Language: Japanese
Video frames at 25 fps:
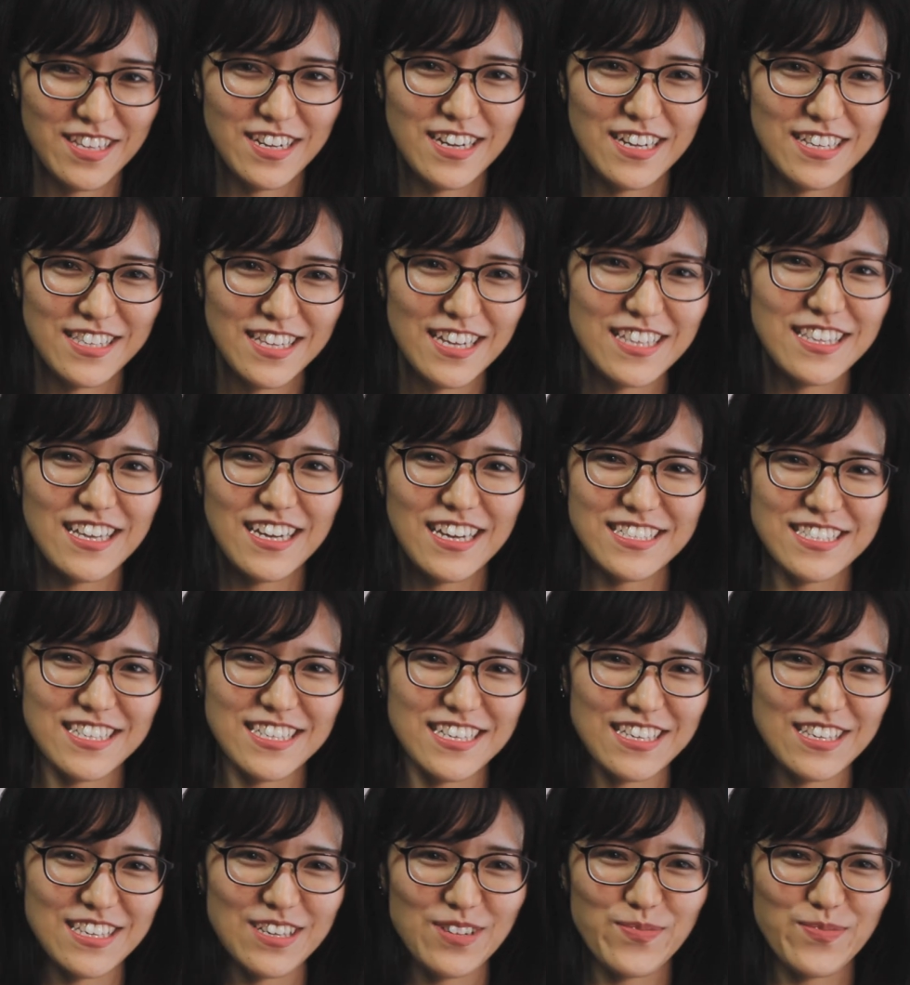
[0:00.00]
られた大
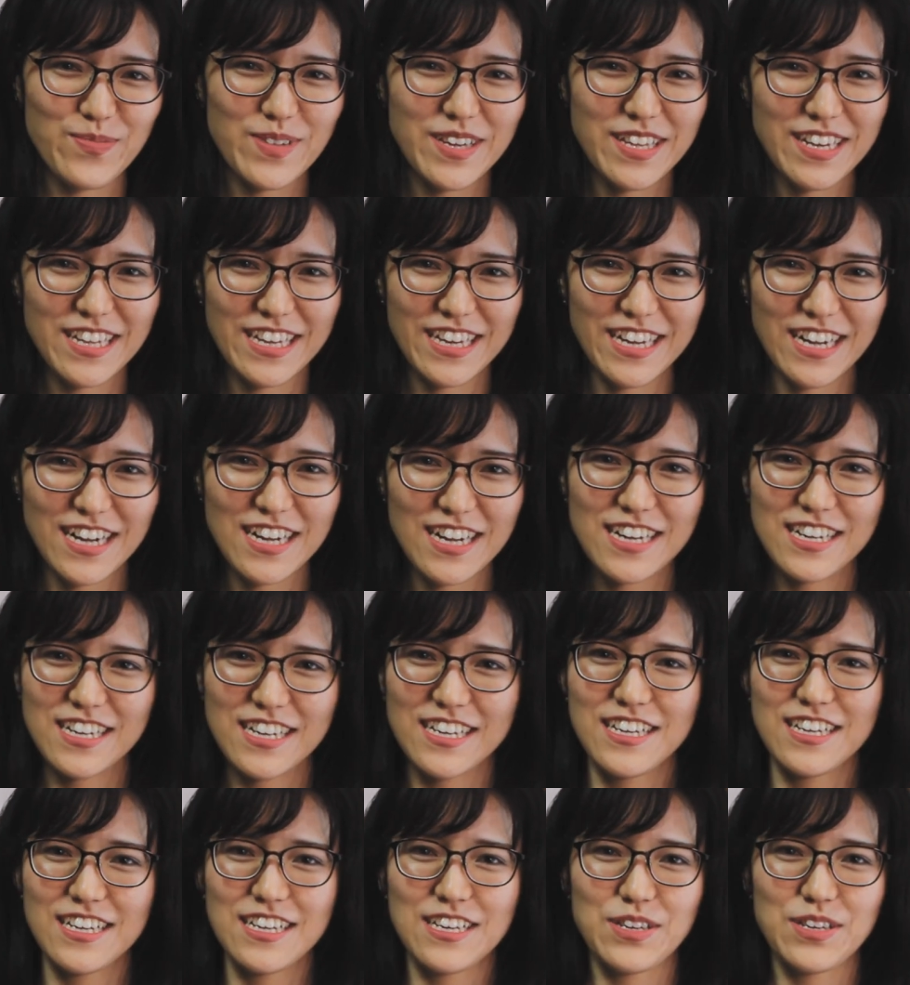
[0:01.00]
宣教命令が
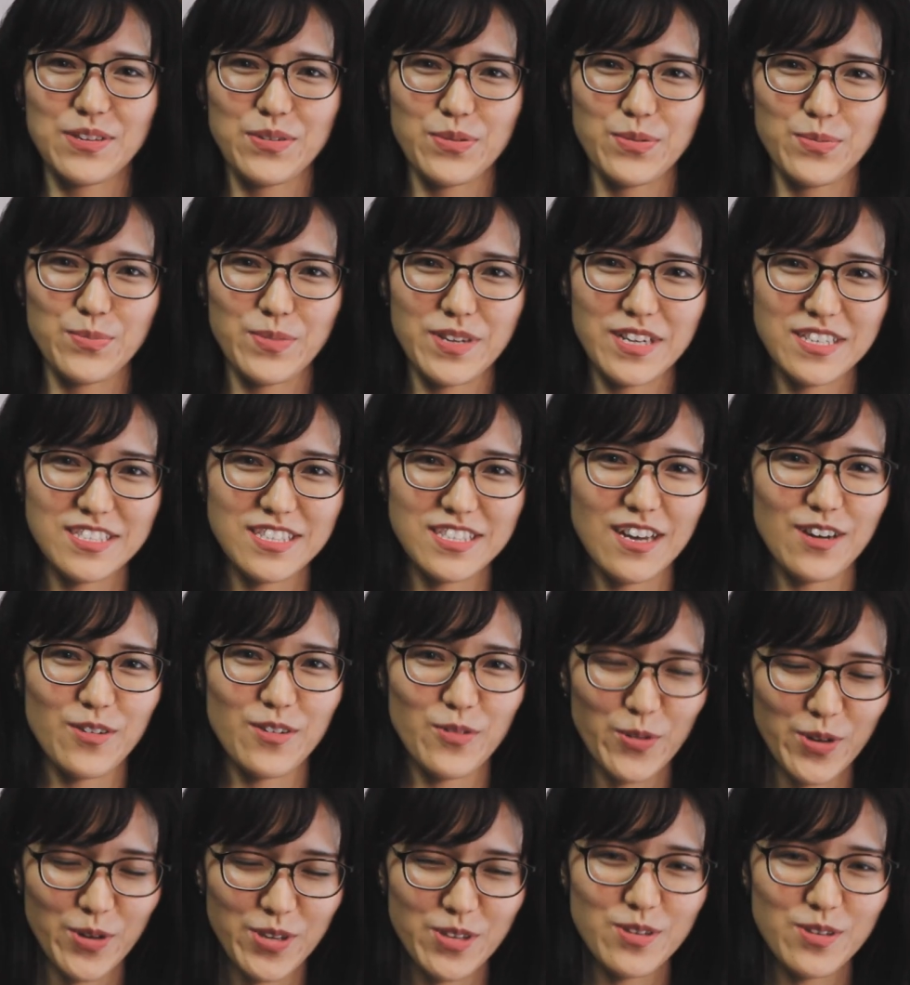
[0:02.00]
皆
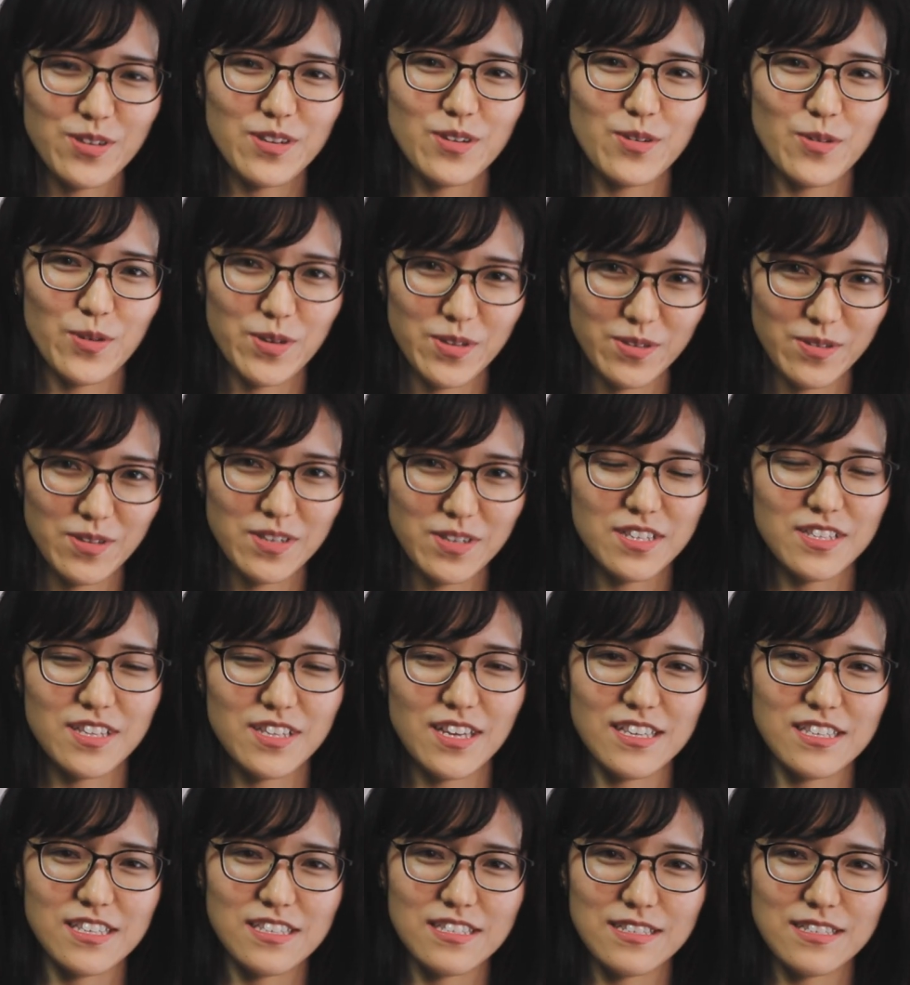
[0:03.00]
さんお一人お一人に
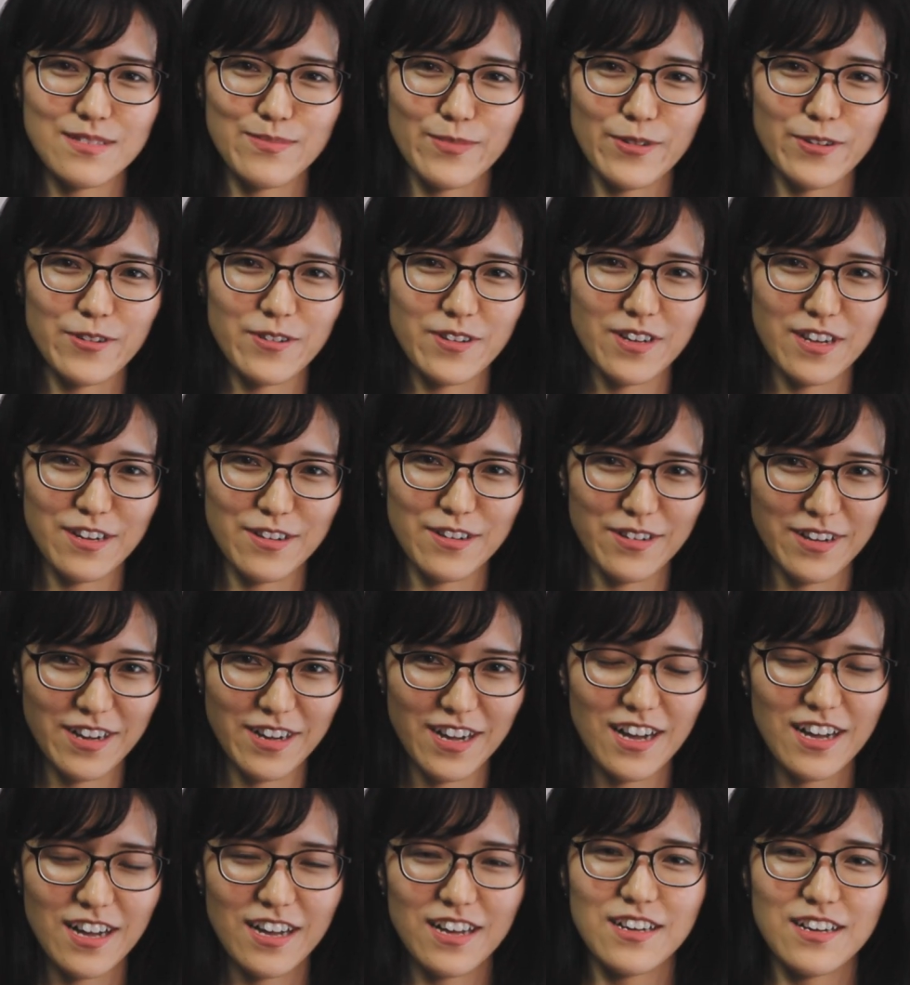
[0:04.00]
対するものなの
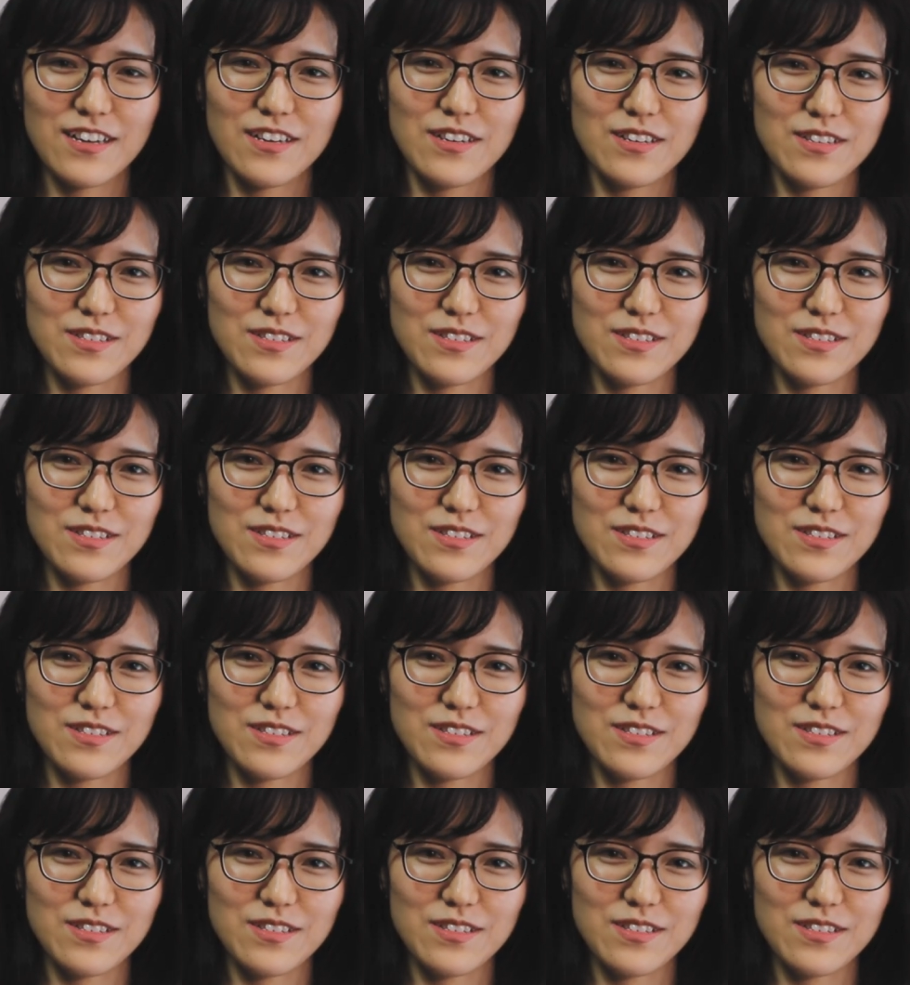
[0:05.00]
か